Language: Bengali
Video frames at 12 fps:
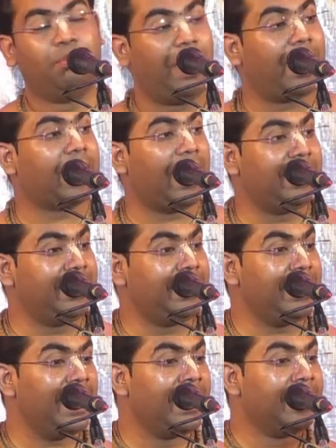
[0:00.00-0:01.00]
মা কালী
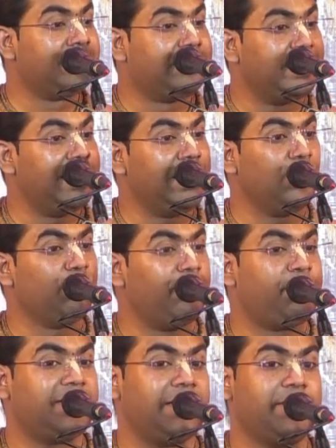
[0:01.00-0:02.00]
তিন রূপে
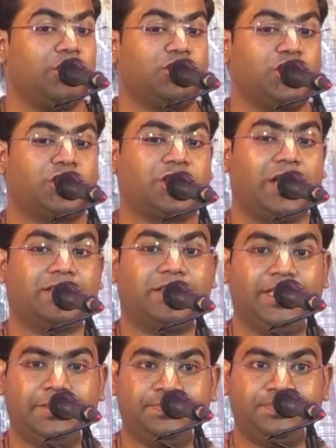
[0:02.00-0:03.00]
পৃথিবীতে অধিষ্ঠাত্রী